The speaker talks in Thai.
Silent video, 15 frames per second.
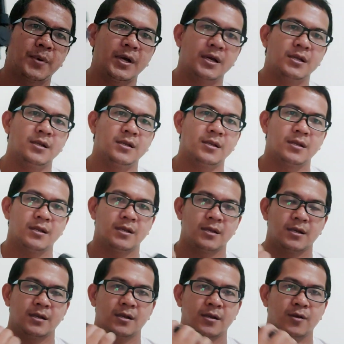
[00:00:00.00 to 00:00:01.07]
ปืน
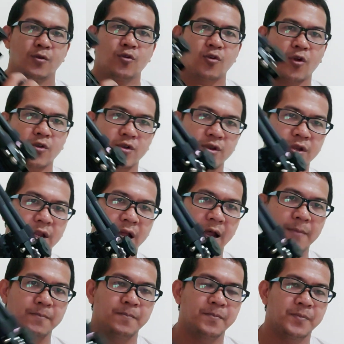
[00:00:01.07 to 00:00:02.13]
ลูกกรดนะค
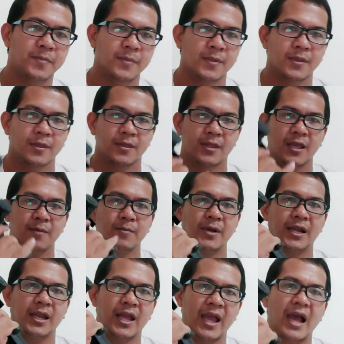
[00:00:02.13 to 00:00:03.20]
รับที่เหมื
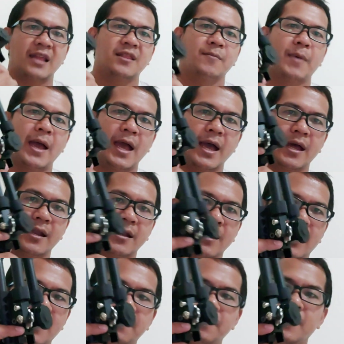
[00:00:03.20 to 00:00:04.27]
อน AR-15
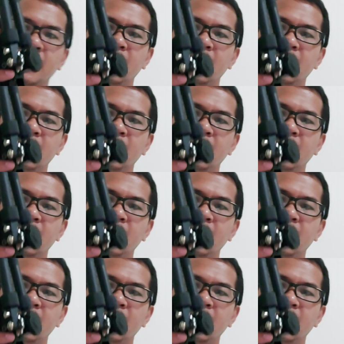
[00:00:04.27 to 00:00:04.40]
นะครับ